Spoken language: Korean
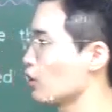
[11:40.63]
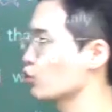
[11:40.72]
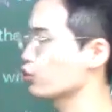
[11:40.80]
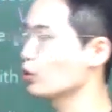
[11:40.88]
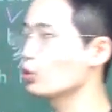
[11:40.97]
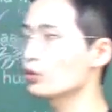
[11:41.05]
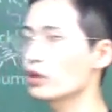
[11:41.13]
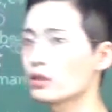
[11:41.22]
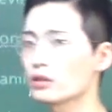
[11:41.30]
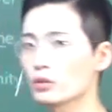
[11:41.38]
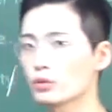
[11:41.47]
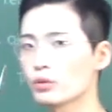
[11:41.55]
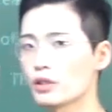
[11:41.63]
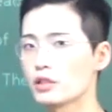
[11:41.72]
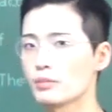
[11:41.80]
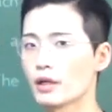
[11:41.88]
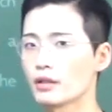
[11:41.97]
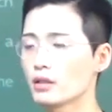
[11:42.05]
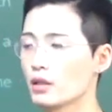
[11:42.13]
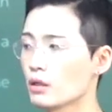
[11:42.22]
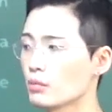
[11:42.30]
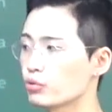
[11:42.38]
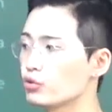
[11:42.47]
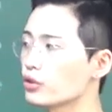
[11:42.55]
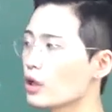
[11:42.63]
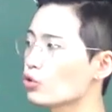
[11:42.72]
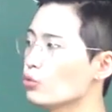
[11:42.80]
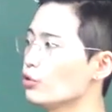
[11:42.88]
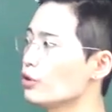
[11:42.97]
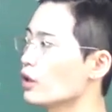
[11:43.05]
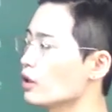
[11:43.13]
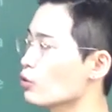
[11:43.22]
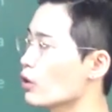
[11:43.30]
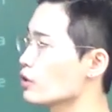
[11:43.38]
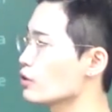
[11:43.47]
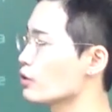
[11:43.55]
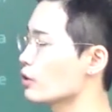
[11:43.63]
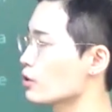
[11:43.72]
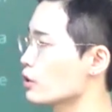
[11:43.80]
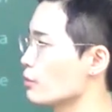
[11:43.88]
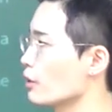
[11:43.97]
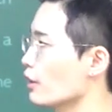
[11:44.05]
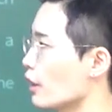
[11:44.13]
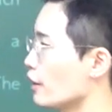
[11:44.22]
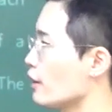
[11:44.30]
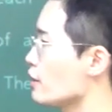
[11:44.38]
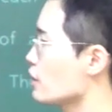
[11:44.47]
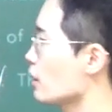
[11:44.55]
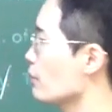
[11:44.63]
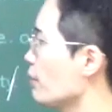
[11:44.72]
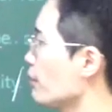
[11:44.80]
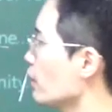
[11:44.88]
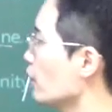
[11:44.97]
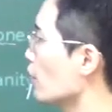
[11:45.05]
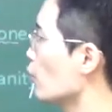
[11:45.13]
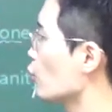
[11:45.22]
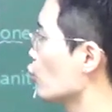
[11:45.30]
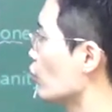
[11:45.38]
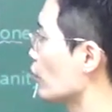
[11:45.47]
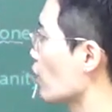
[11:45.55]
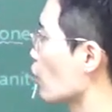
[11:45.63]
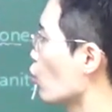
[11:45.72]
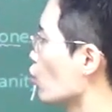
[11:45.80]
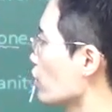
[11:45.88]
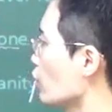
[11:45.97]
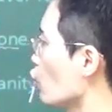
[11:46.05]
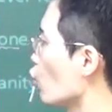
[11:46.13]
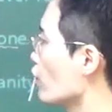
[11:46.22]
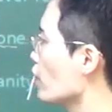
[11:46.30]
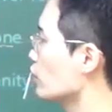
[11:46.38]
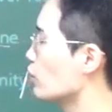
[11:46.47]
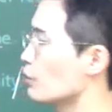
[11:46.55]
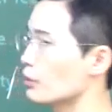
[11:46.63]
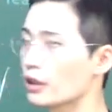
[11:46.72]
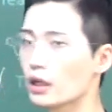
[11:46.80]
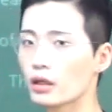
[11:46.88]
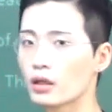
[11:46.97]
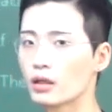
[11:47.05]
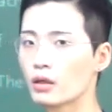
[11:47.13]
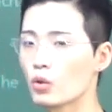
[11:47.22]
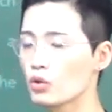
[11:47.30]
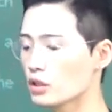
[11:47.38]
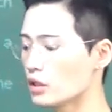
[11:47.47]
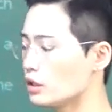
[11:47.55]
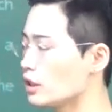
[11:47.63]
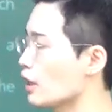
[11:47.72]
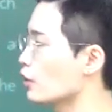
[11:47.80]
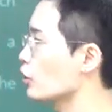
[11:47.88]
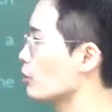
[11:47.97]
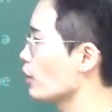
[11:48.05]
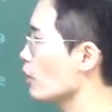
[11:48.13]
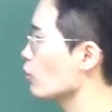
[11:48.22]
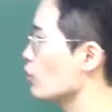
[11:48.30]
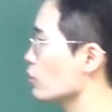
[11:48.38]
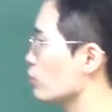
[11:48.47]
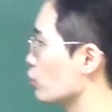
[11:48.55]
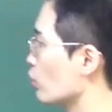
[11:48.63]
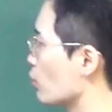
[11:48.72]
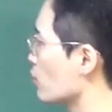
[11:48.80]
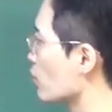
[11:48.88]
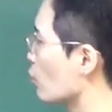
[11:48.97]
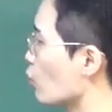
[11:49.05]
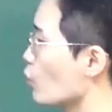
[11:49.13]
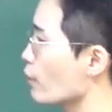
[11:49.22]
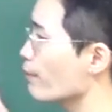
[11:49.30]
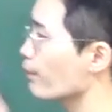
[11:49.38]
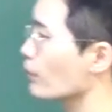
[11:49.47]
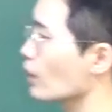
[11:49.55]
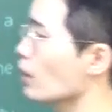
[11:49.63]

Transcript: 주어 동사를 써도 되지만 분사 구문이라는 과정을 거치면 ing나 pp가 나올 수도 있다고. 요게 그겁니다. 혹시 이해 안 되면 학원에서 물어보시고